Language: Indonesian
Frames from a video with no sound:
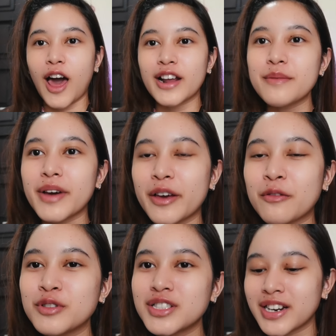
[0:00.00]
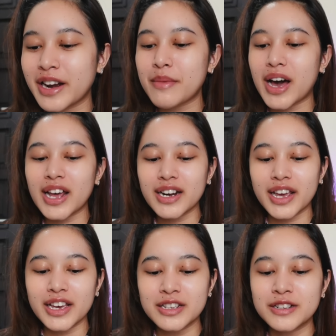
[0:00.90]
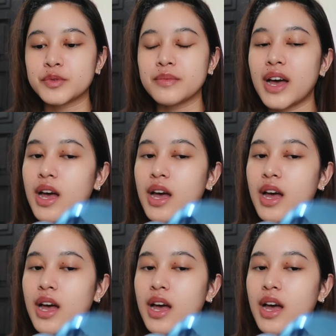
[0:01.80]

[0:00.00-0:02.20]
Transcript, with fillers: Lari pakai cushion emang aneh. Cuma